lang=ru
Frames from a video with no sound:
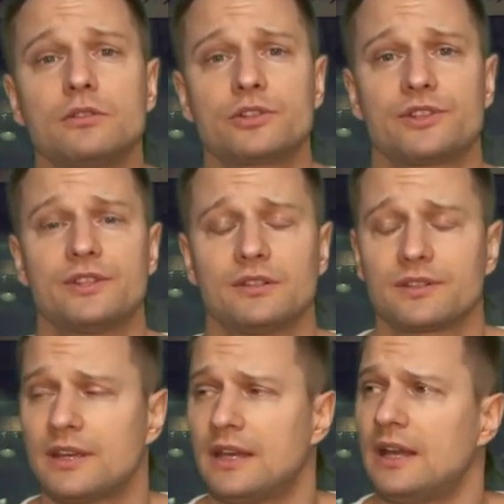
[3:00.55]
сложно
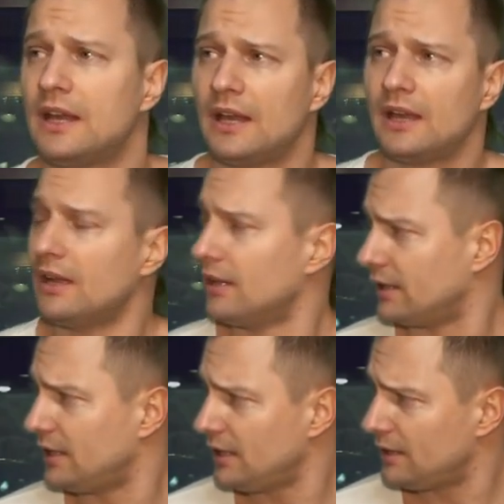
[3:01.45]
сделать.
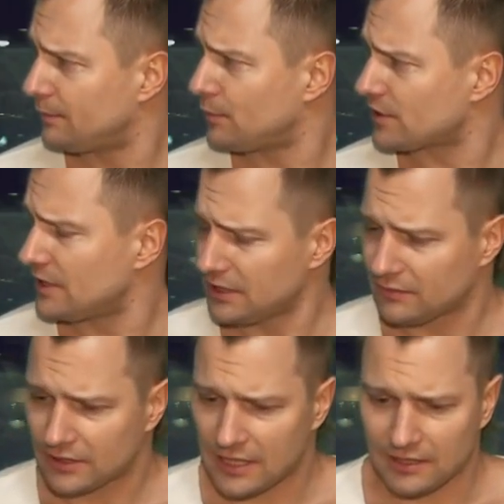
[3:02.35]
И после
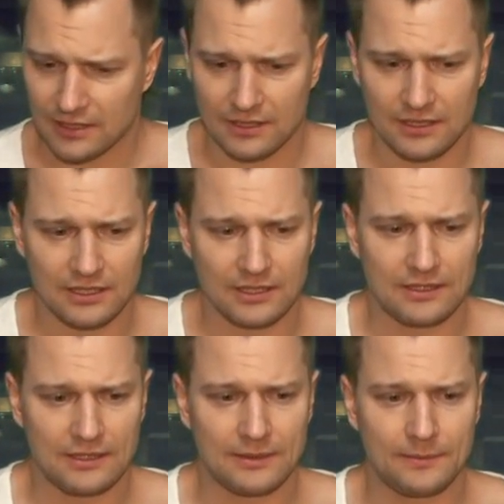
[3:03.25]
этого, как
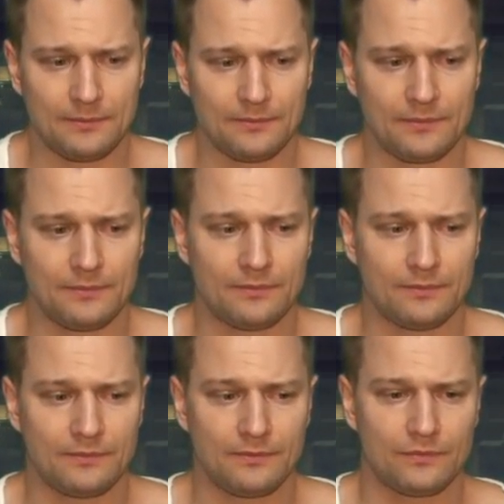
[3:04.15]
э,
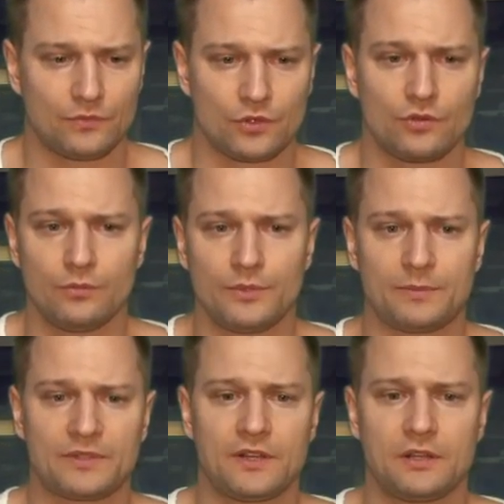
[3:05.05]
он мне
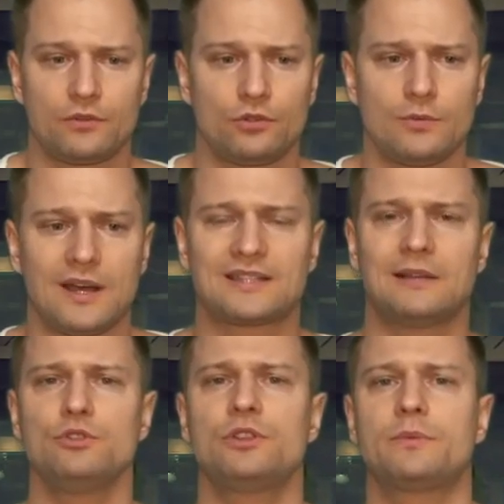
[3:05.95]
позвонил в Ютубе, а
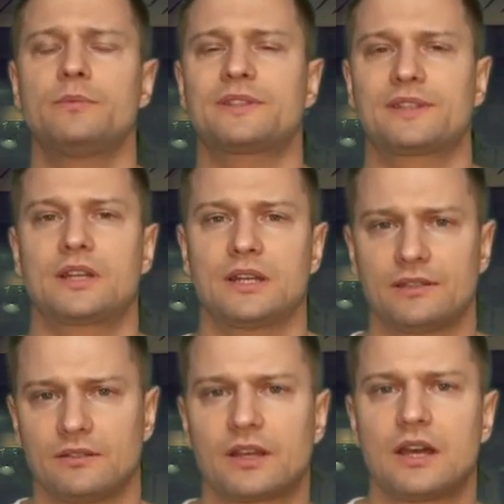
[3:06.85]
слабо типа мне
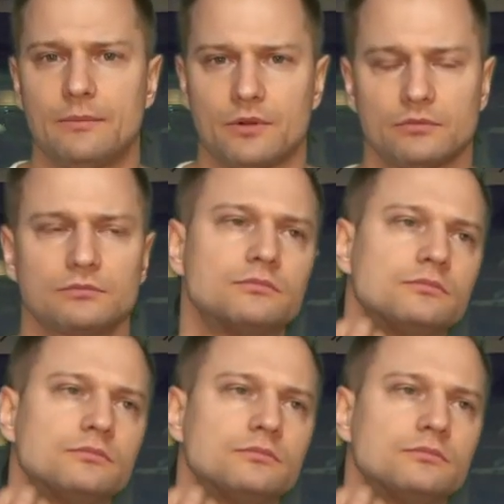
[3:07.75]
сыграть на камеру?